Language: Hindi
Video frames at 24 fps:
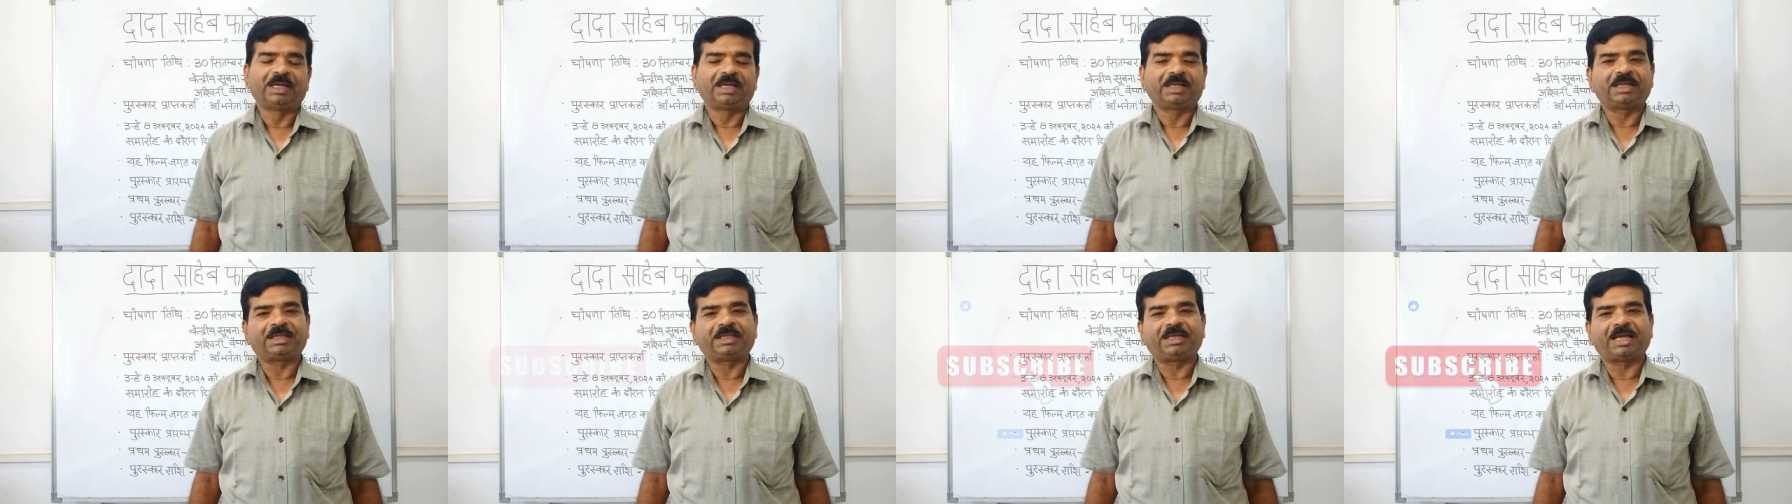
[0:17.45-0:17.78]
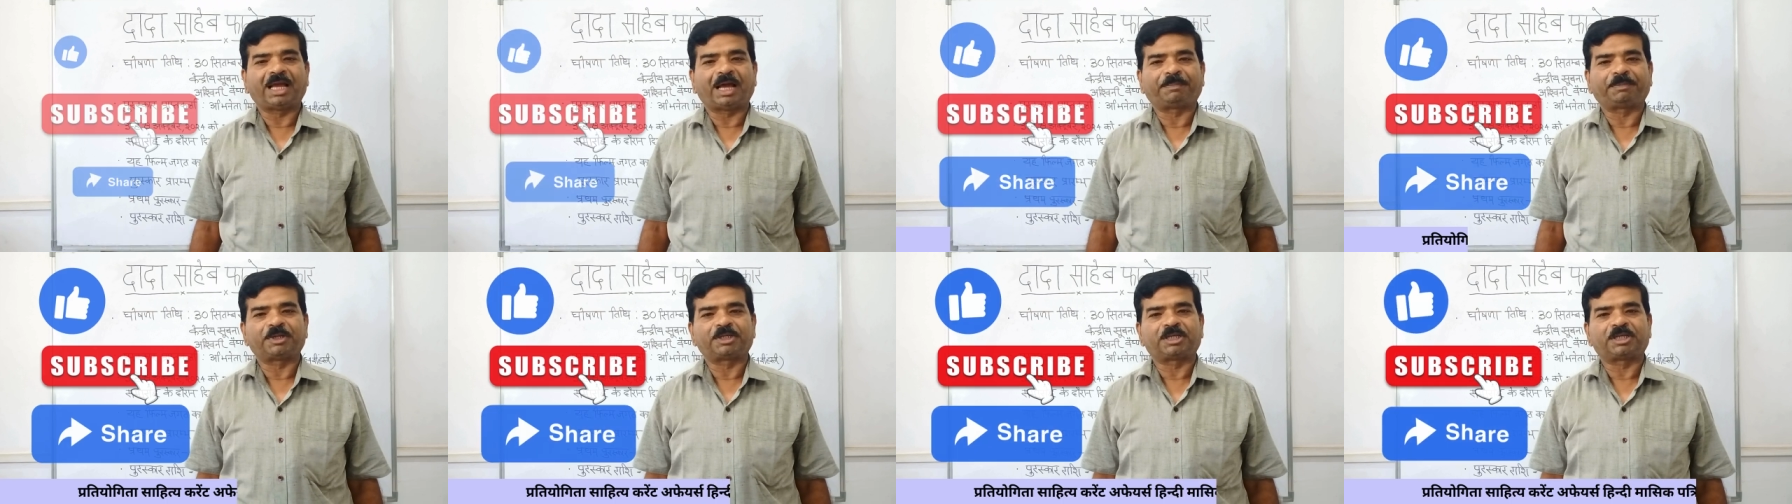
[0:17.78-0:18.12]
यदि
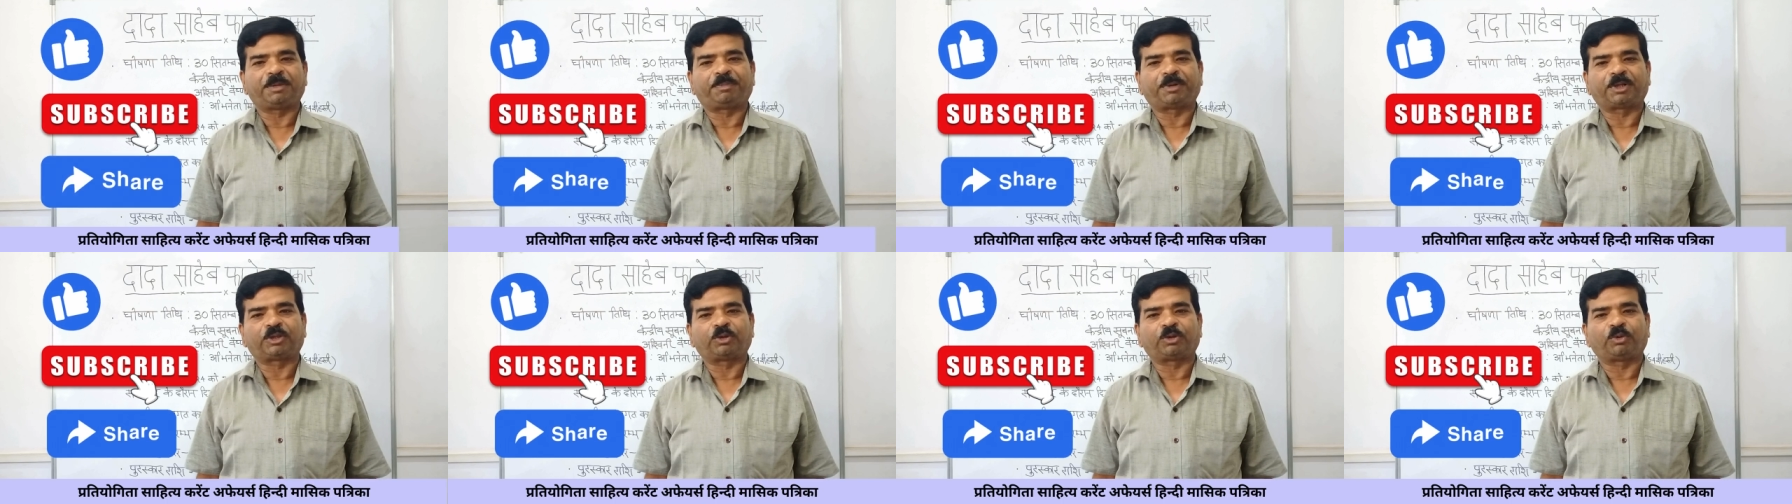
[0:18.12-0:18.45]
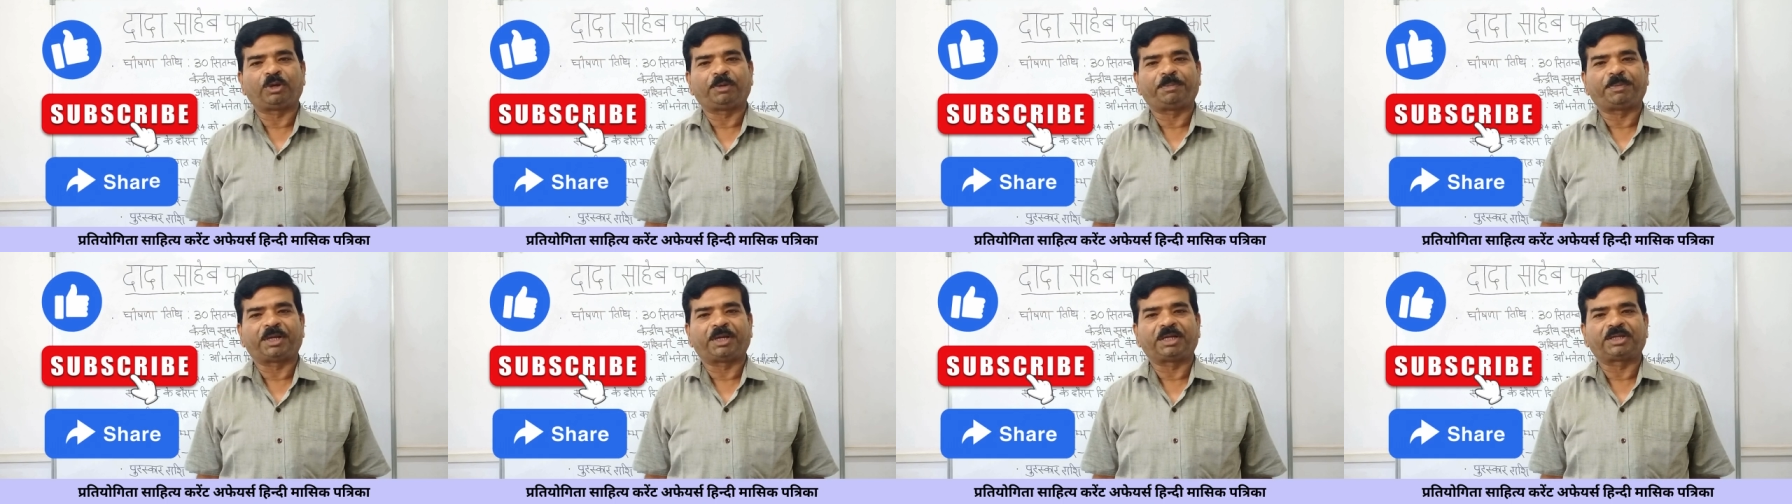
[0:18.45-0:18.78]
आप किसी
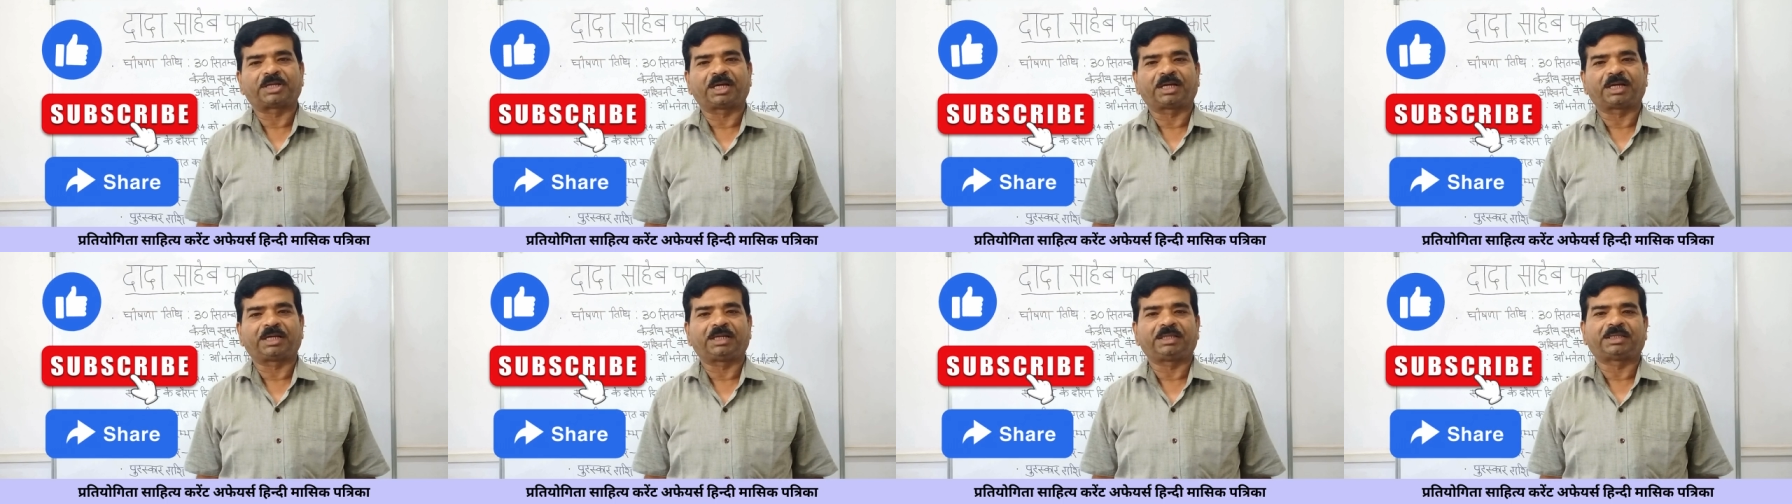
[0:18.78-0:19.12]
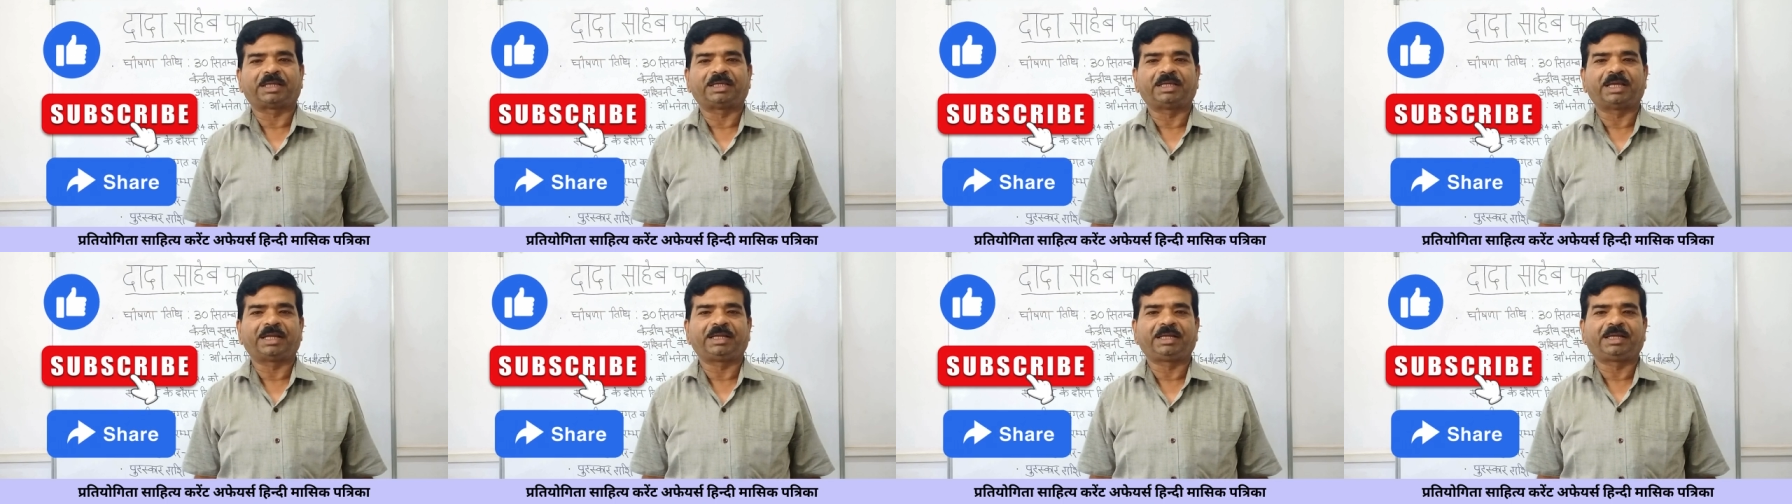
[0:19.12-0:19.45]
प्रतियोगी परीक्षा की
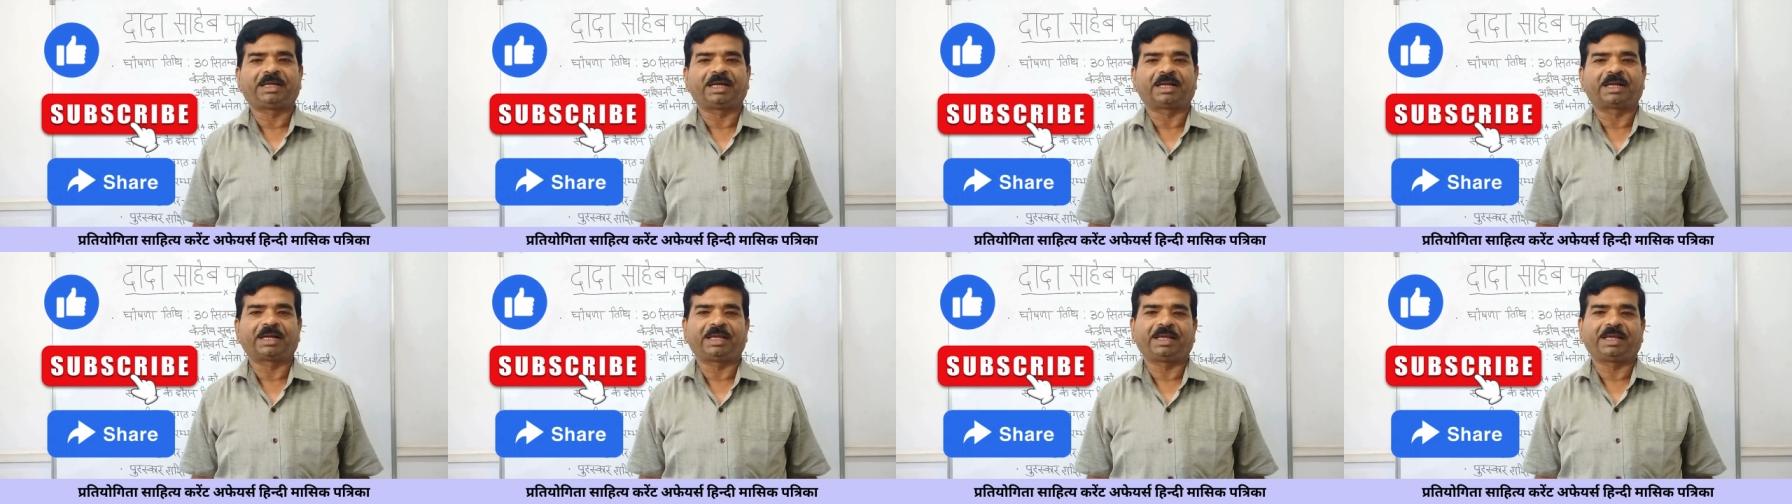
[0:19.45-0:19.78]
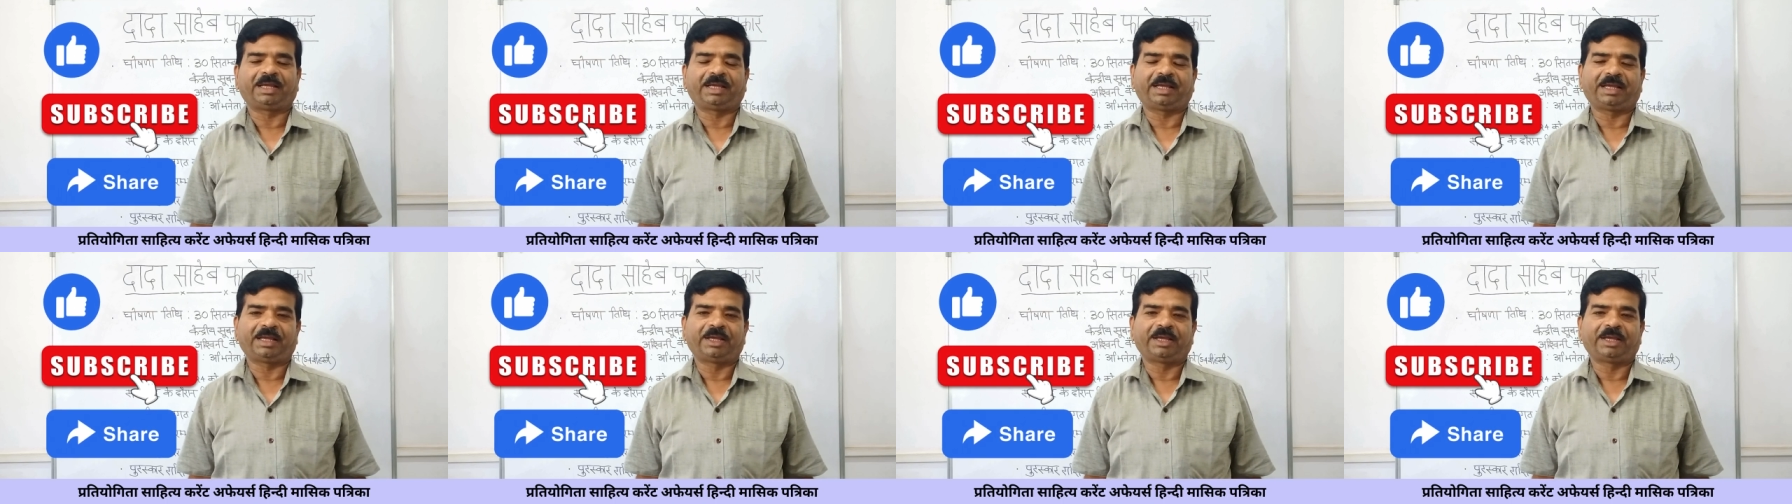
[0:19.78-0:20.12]
तैयारी कर रहे
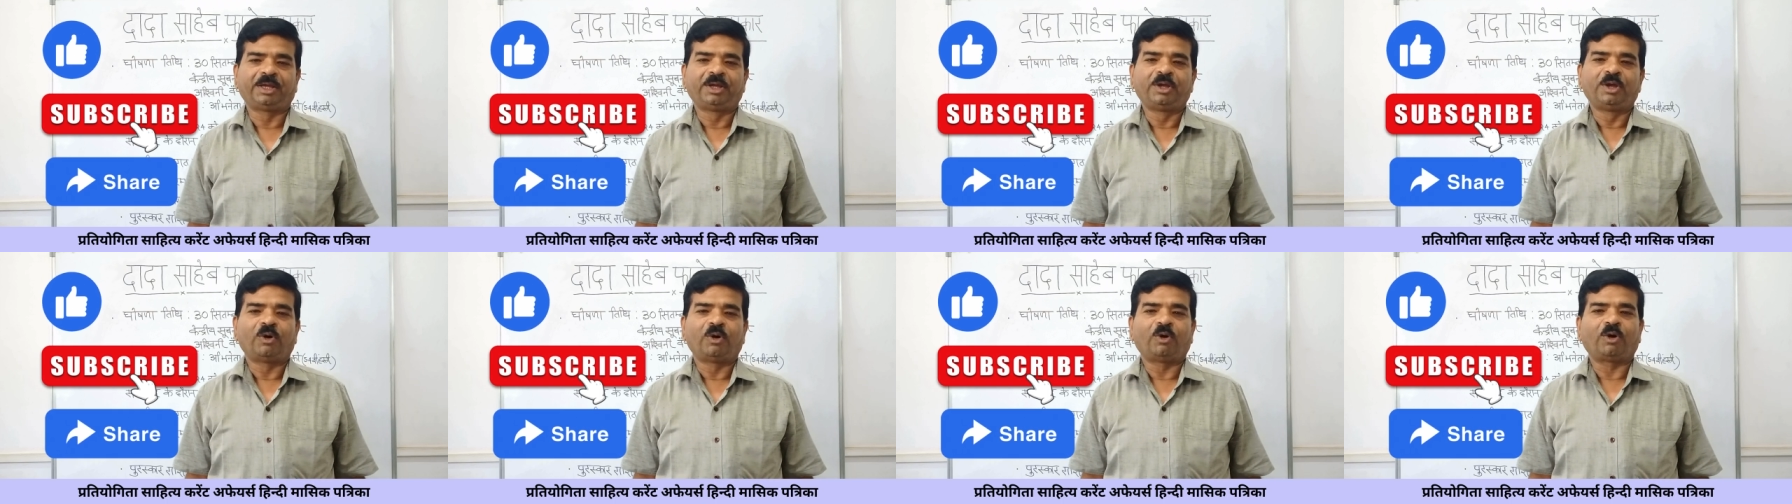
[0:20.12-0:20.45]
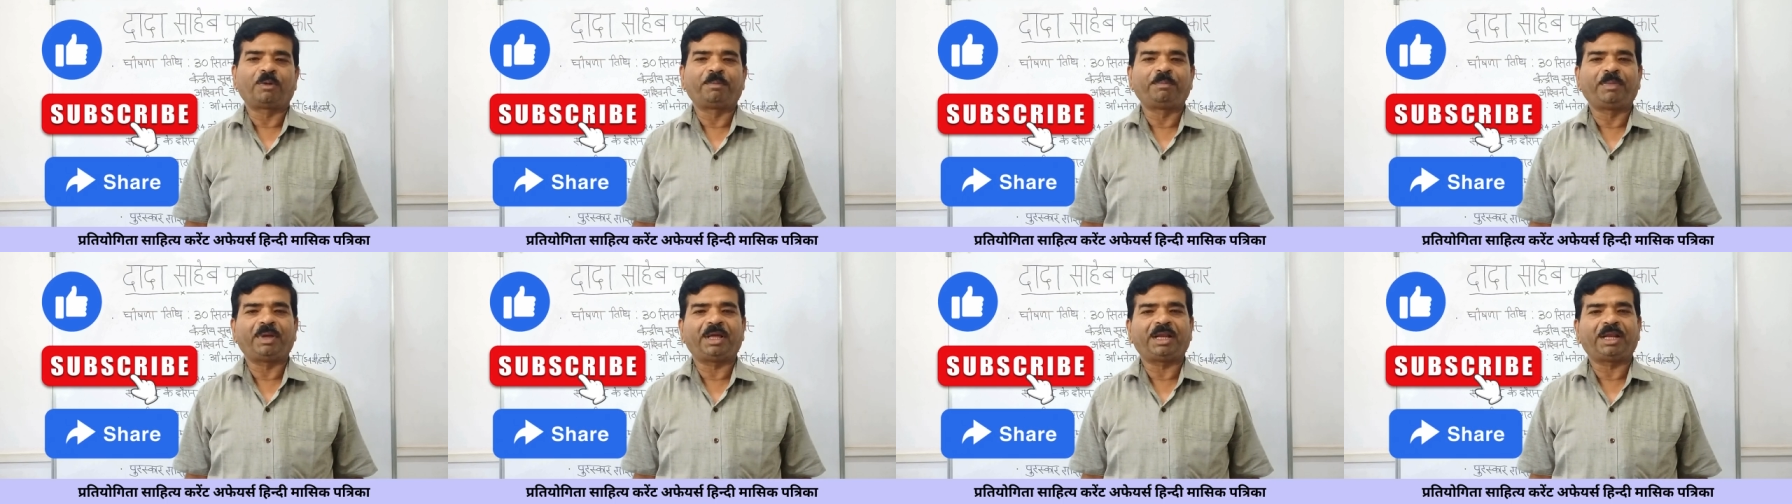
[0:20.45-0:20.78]
हैं
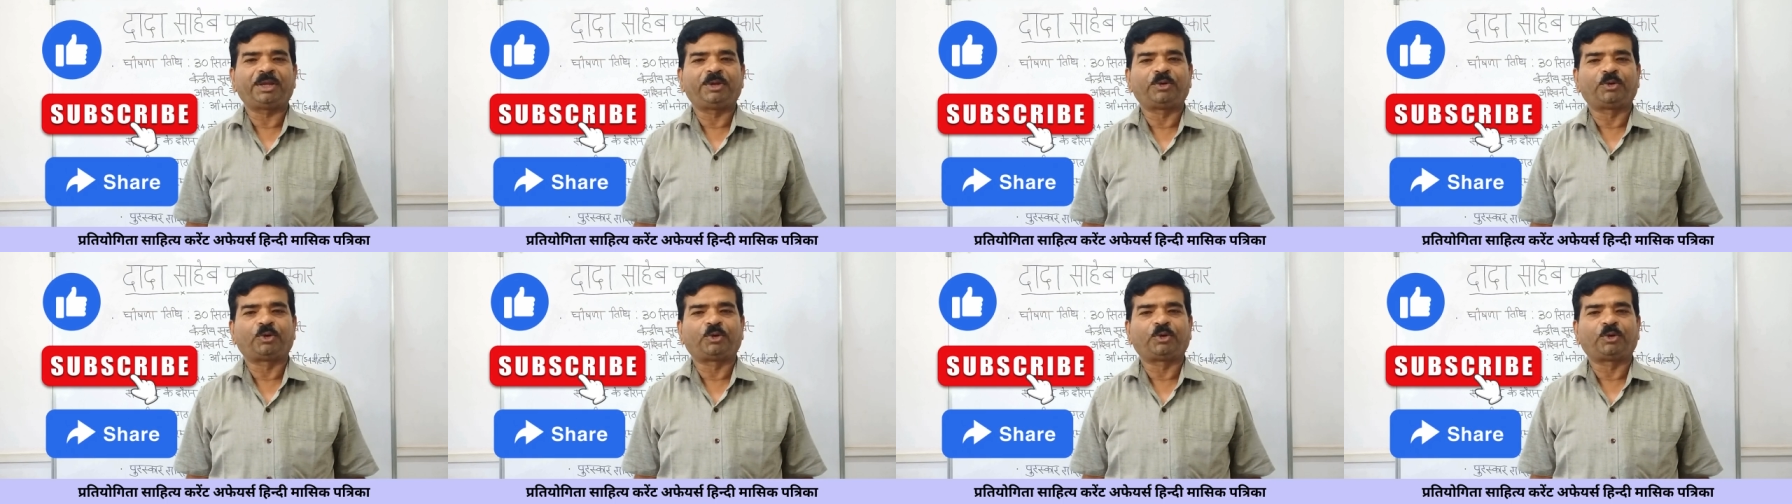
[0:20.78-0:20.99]
और मेरे